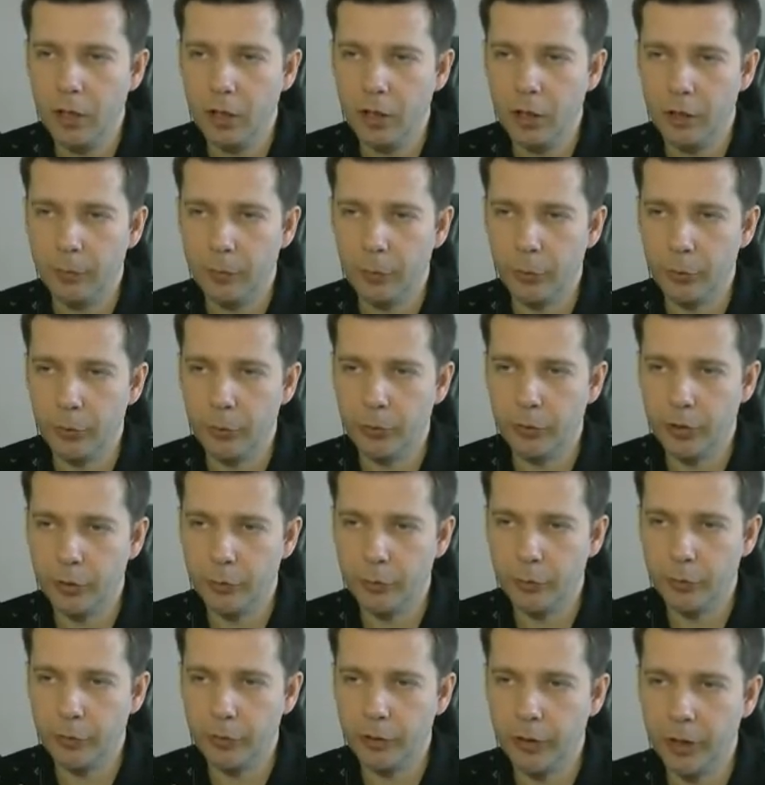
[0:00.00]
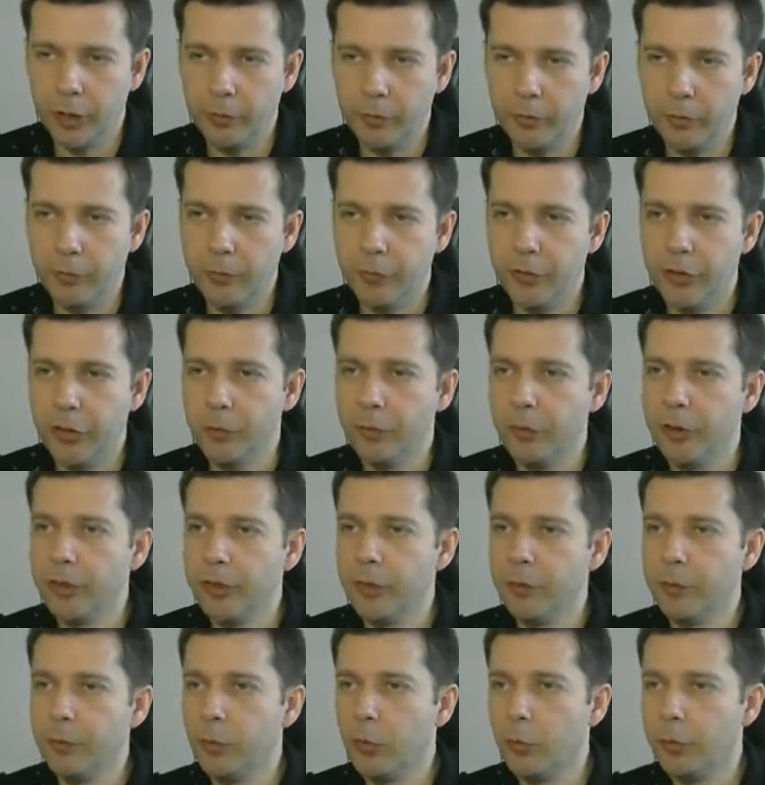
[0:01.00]
А плюс у нас был гэп, все мы
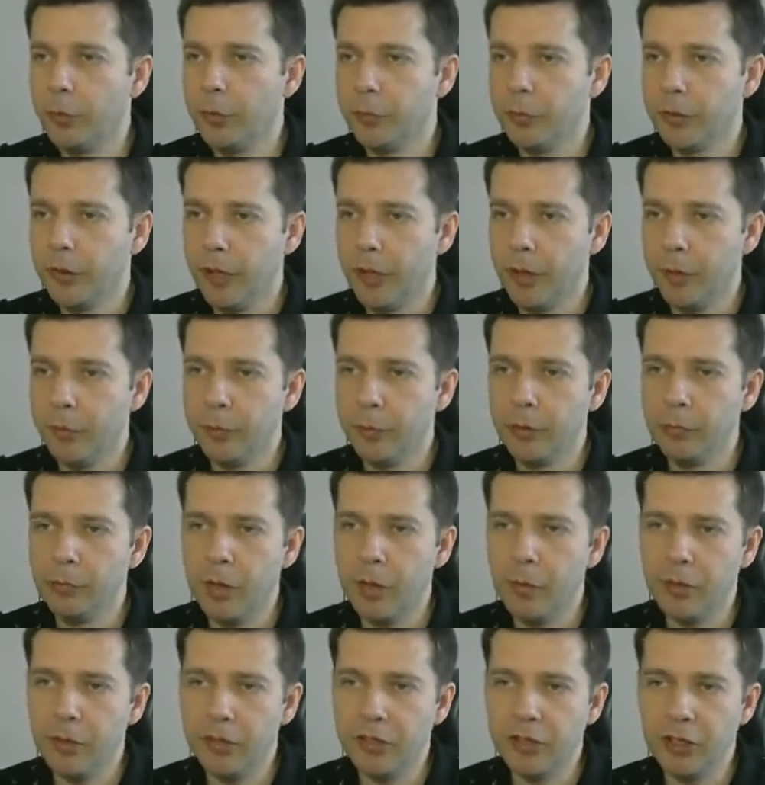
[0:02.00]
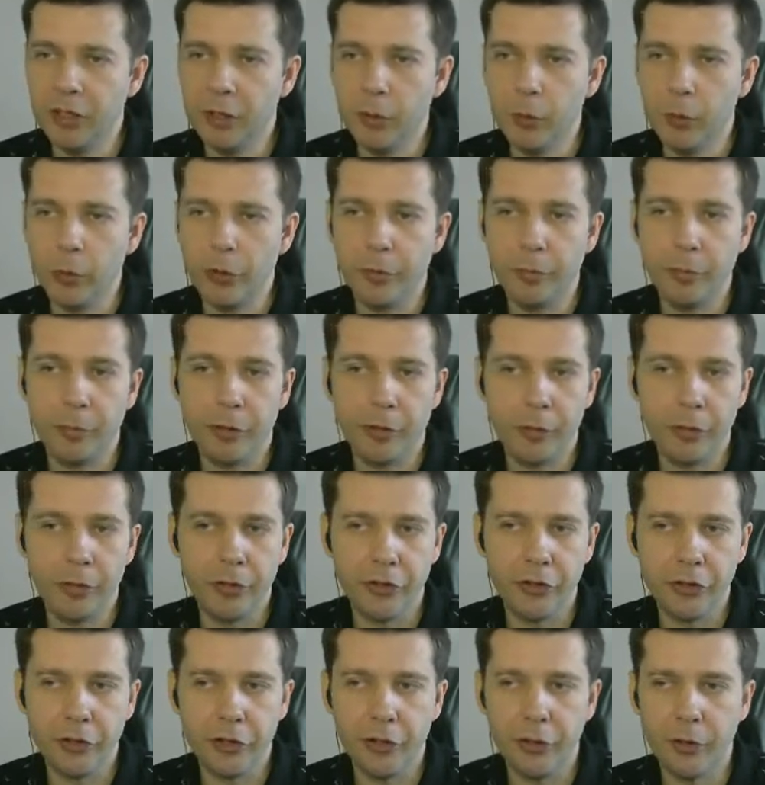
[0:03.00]
это помним, да, и был момент, закроем мы его,
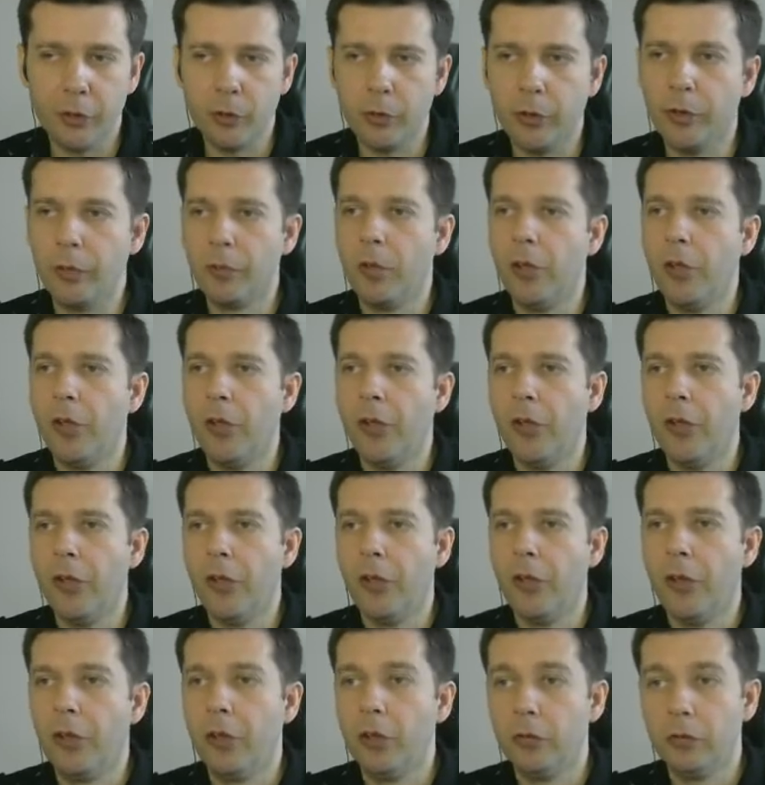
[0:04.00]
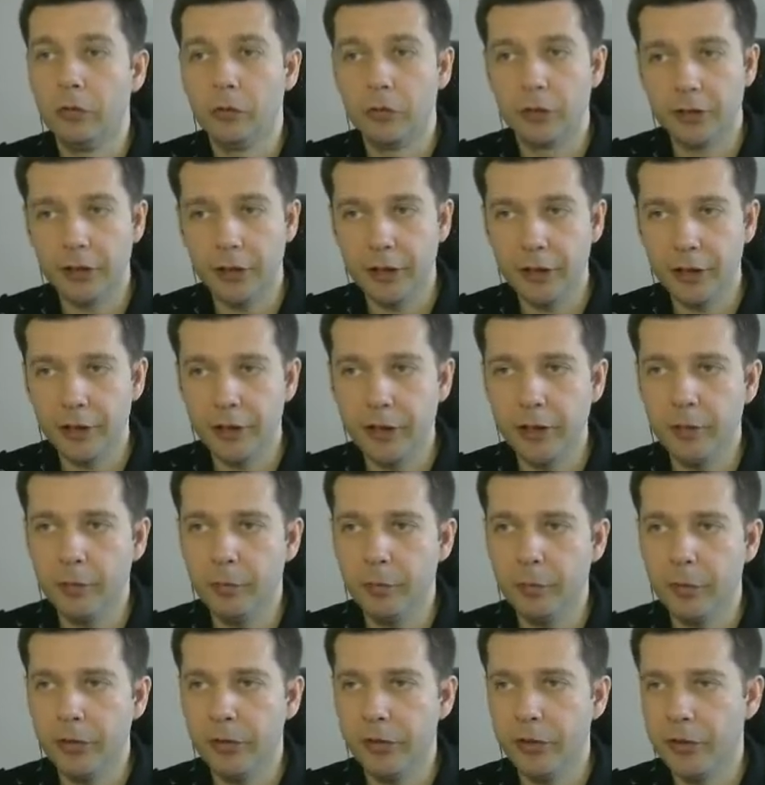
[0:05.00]
не закроем
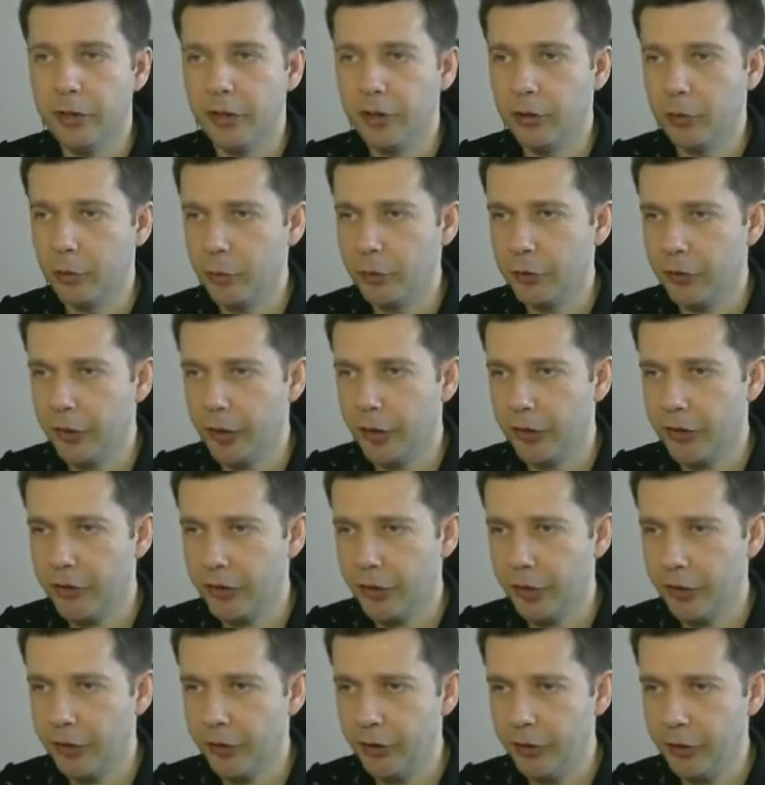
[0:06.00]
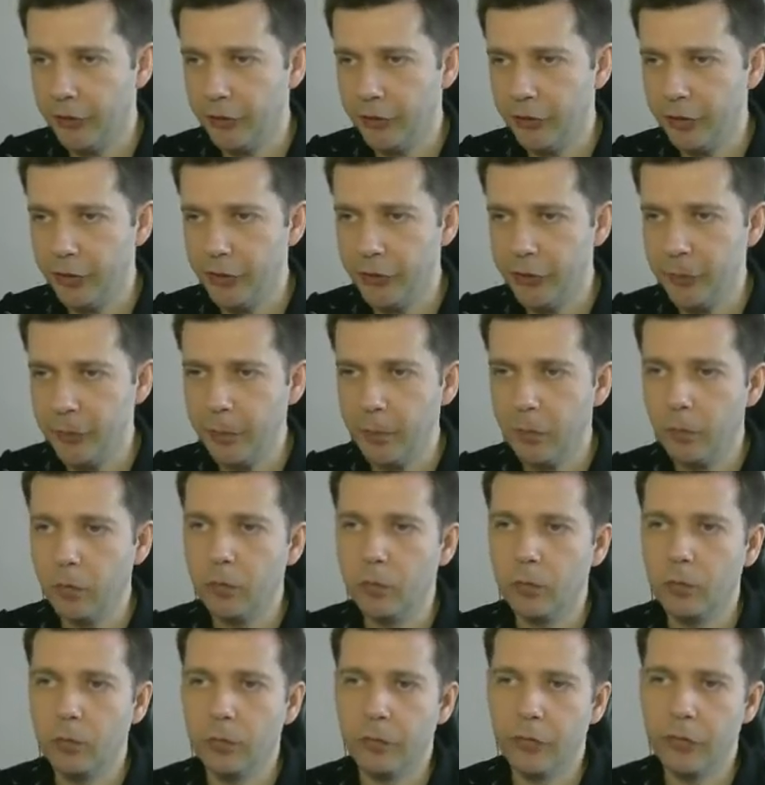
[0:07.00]
закрыли по индикатору страйк, сходили вниз,
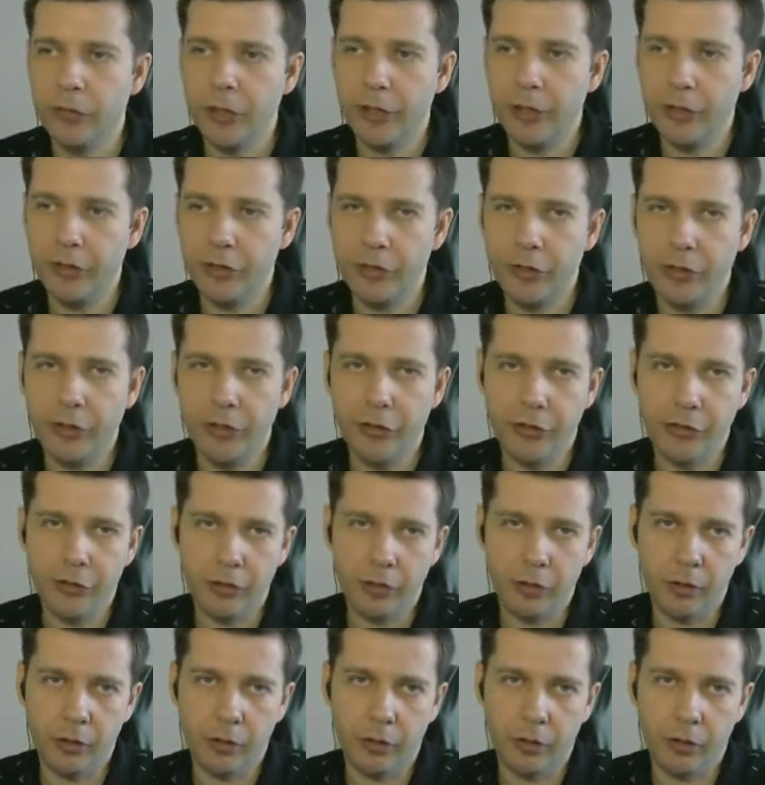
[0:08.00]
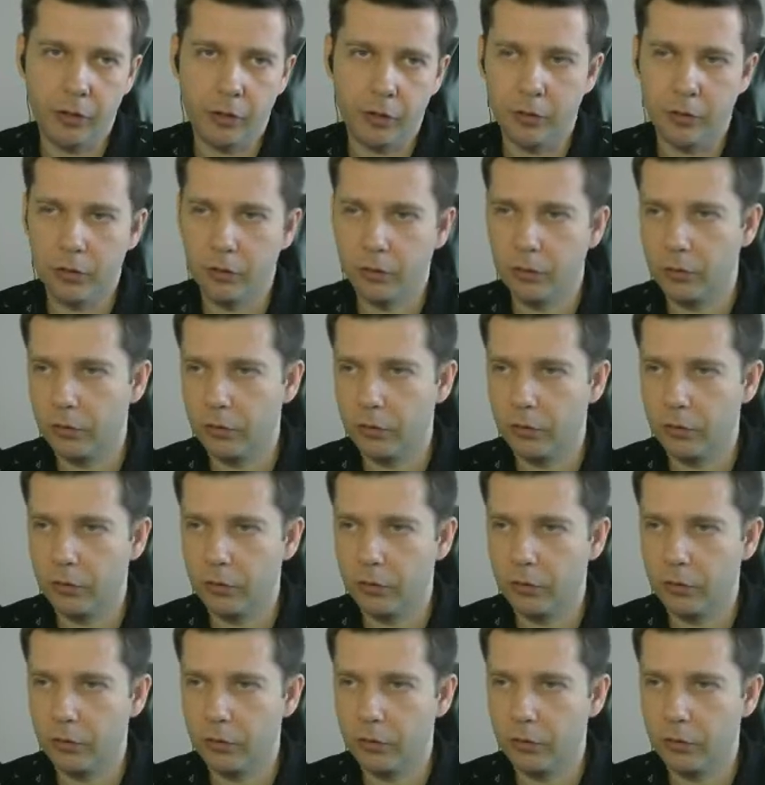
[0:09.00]
взяли здесь а,